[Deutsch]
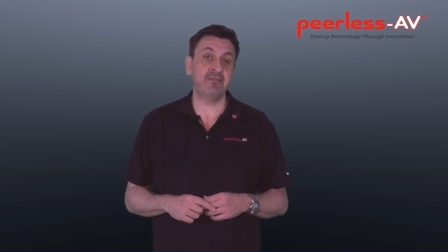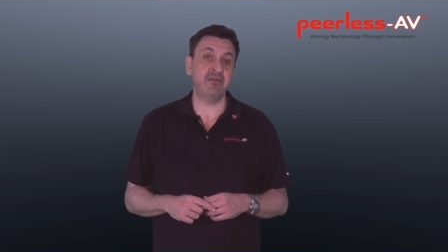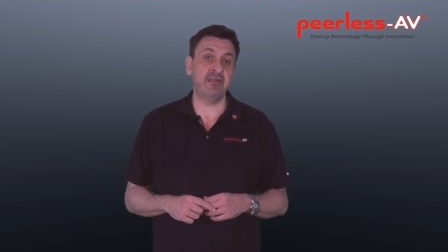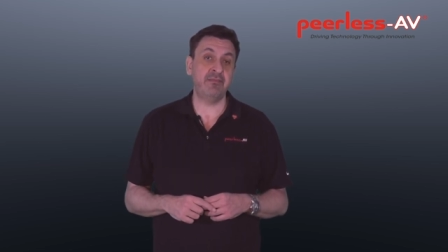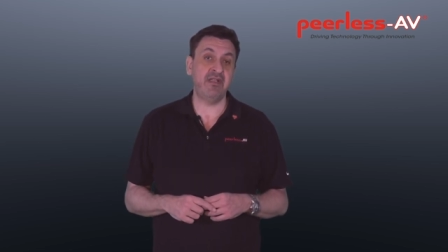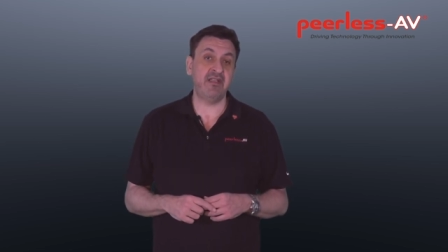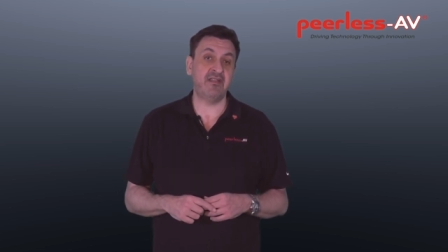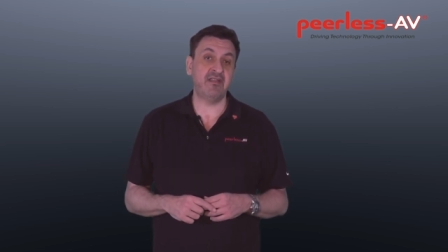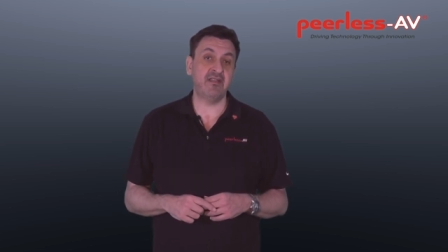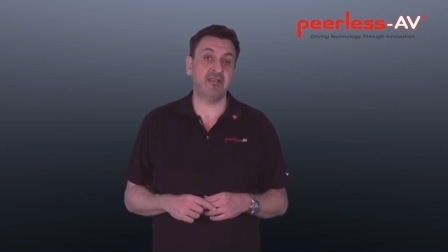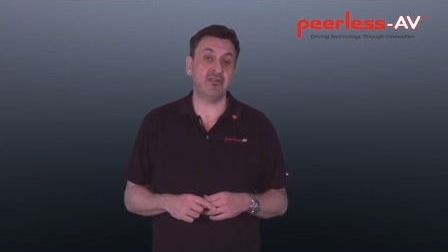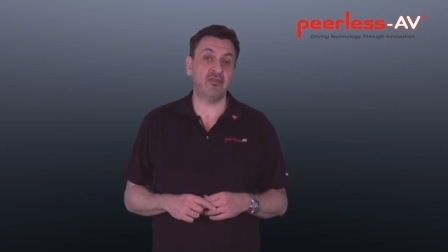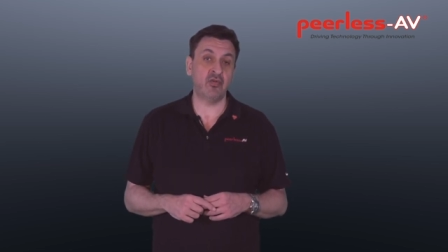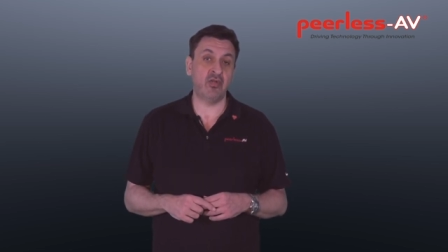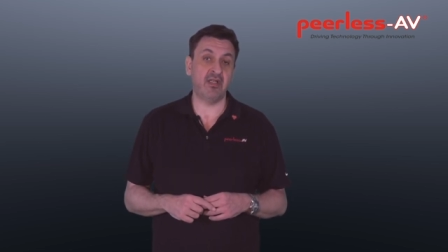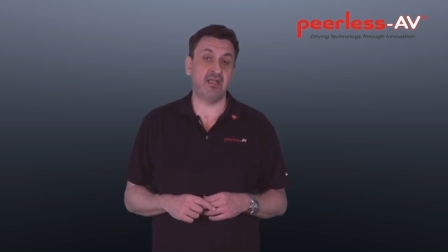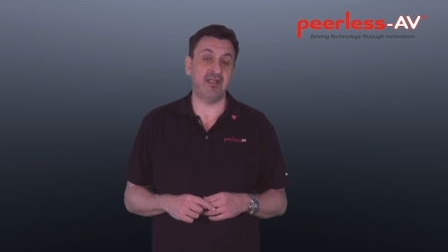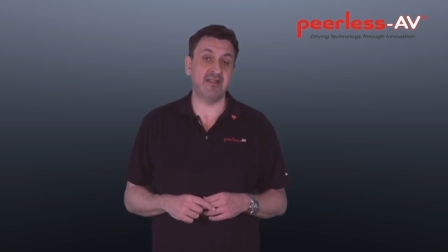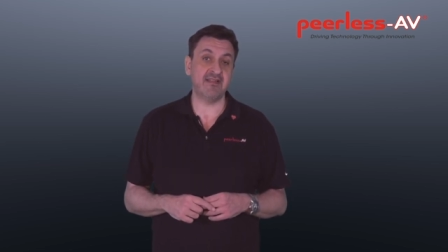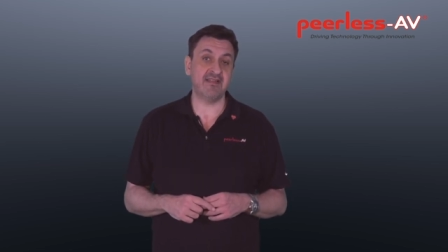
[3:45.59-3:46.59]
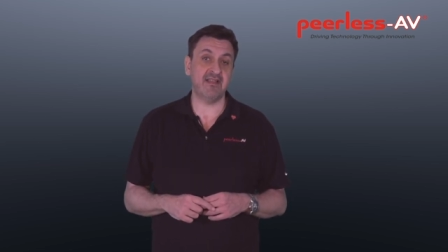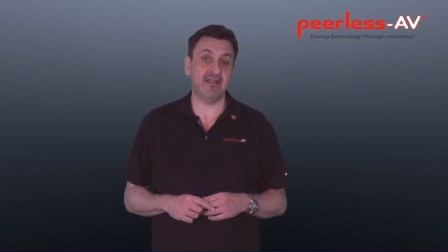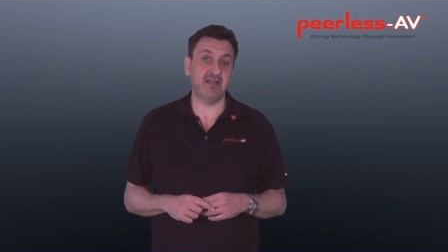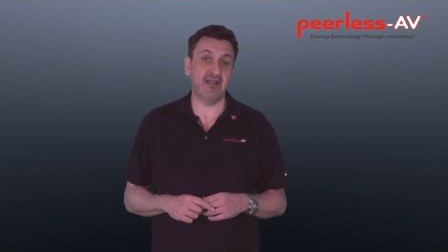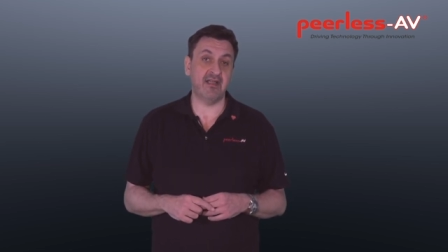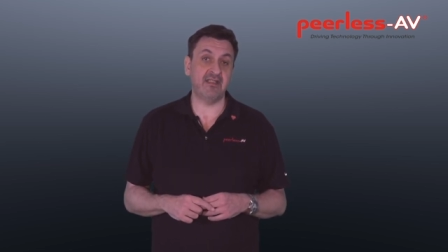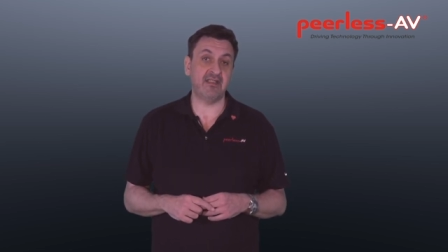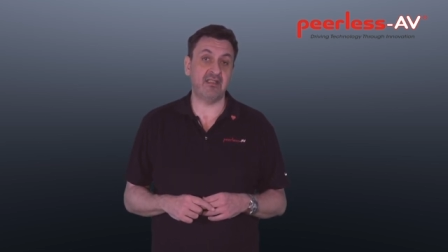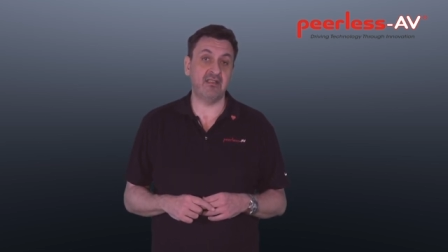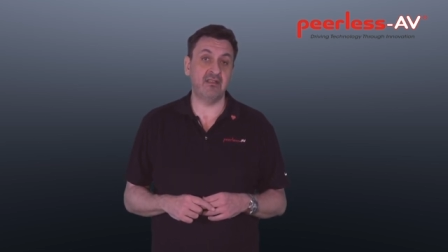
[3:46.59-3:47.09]
mm Toleranz
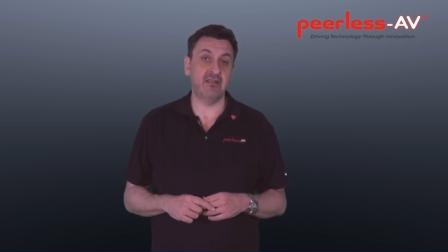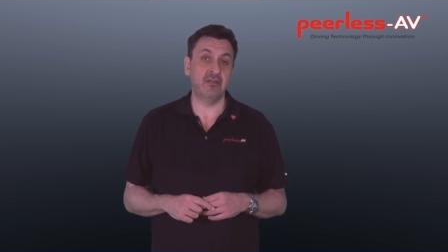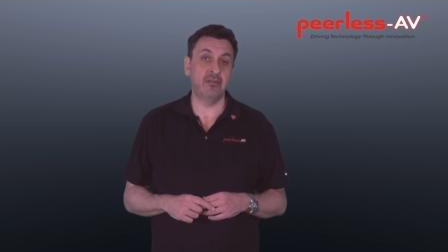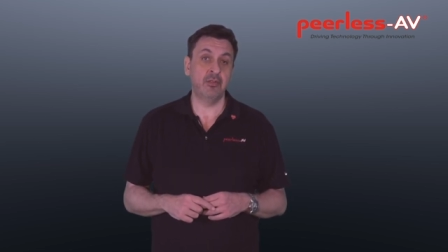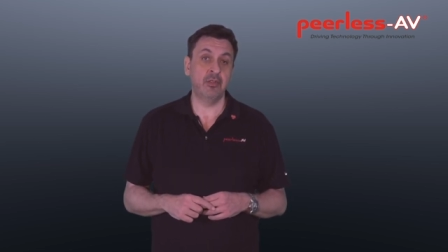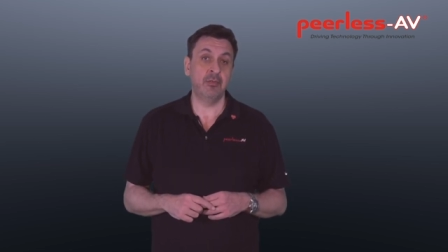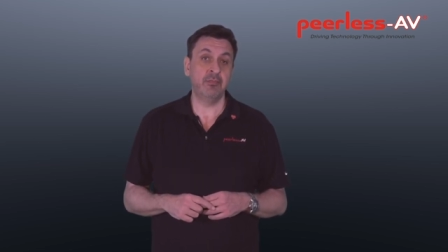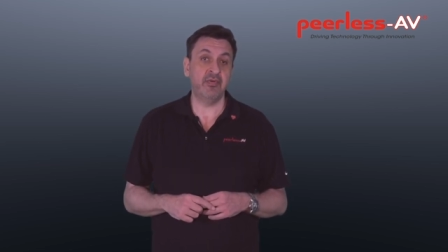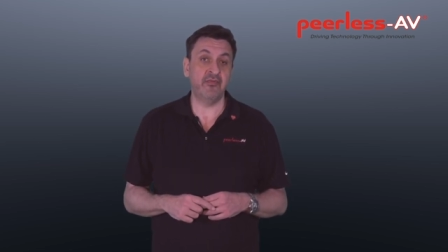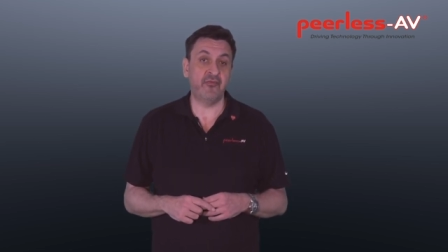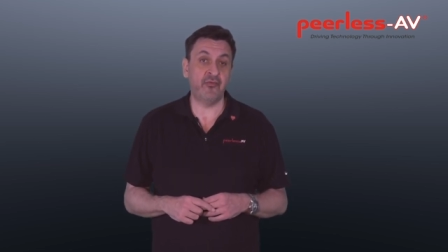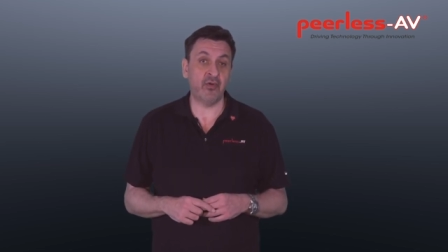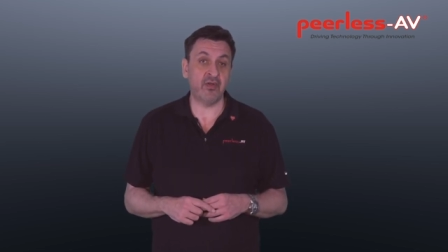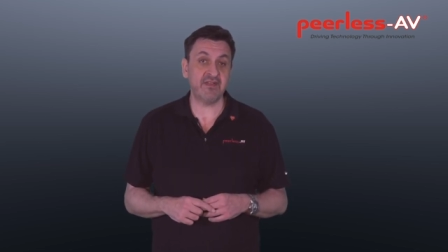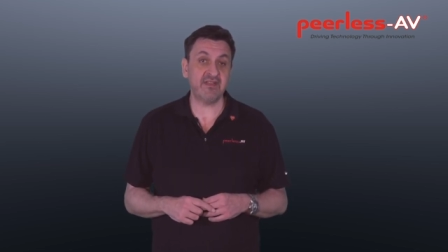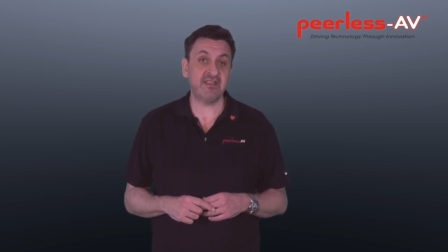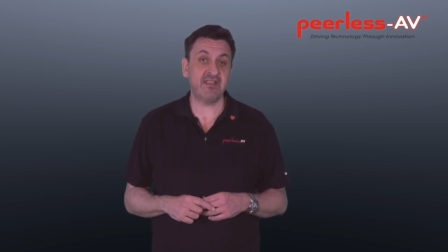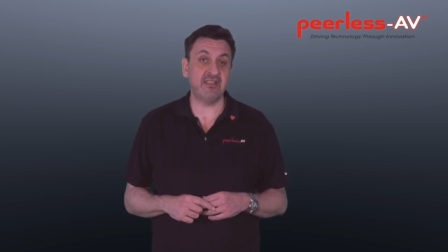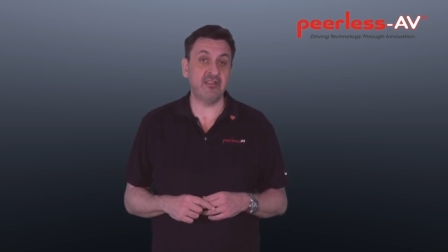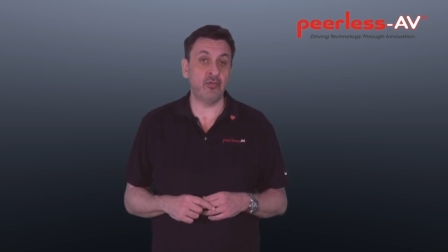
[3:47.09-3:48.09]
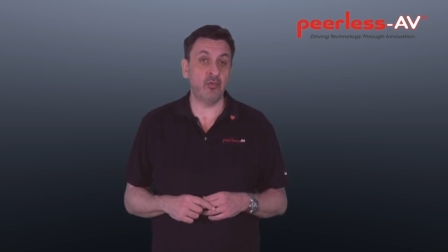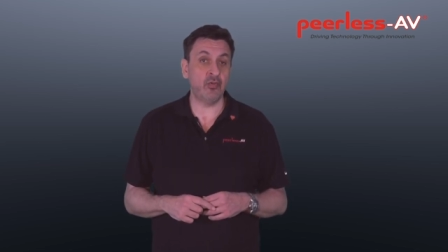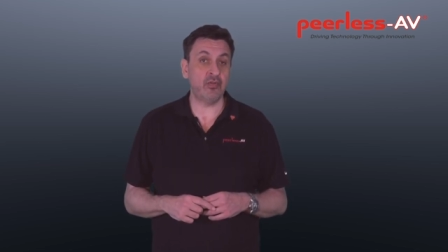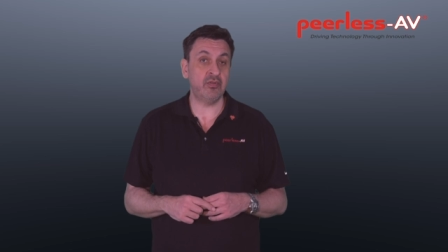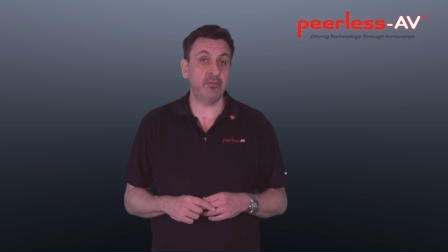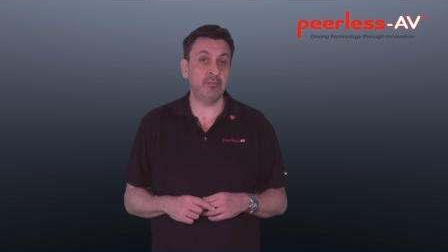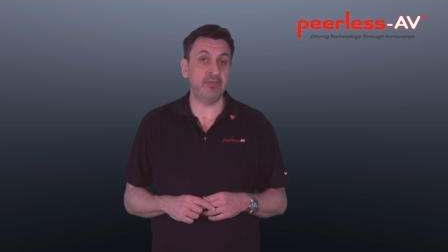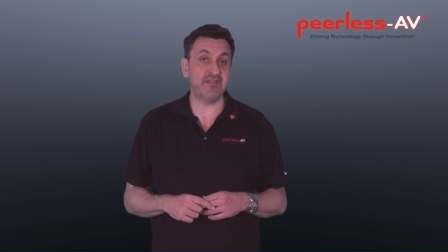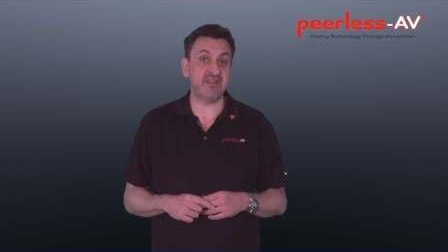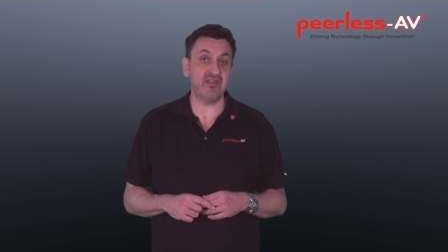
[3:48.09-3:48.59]
erreichen, bevor Sie die
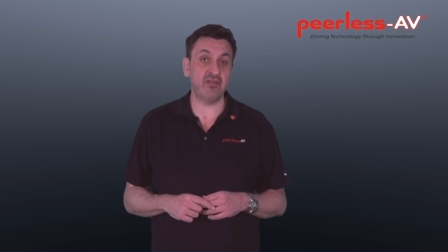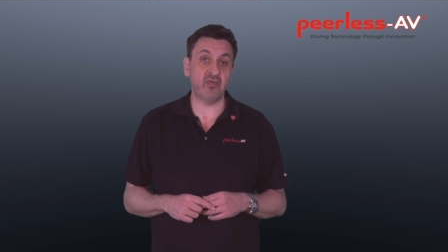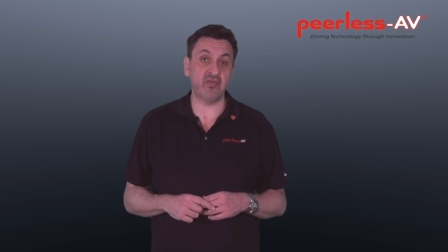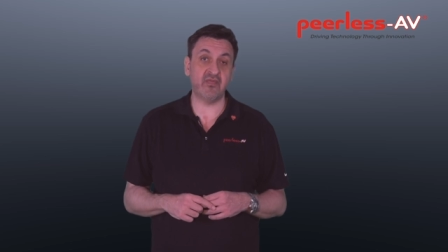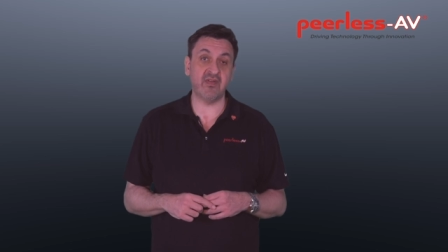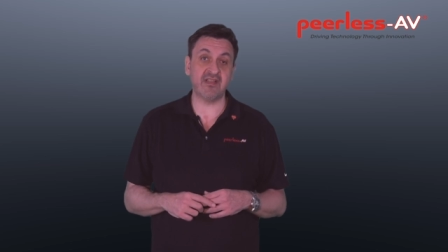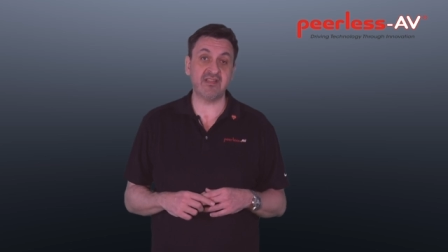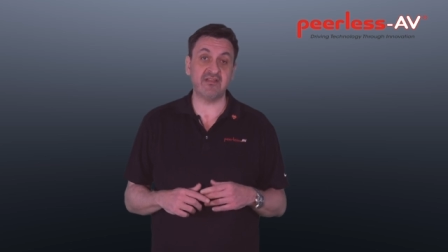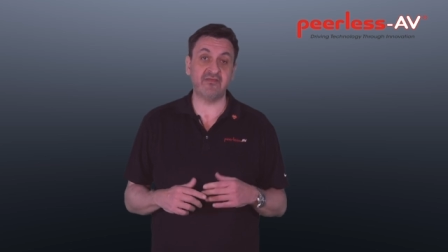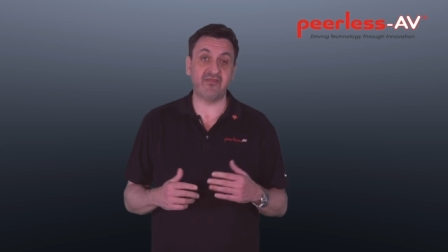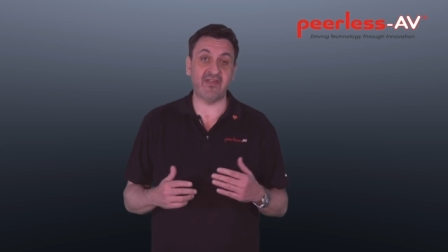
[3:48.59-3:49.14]
Lücken bzw.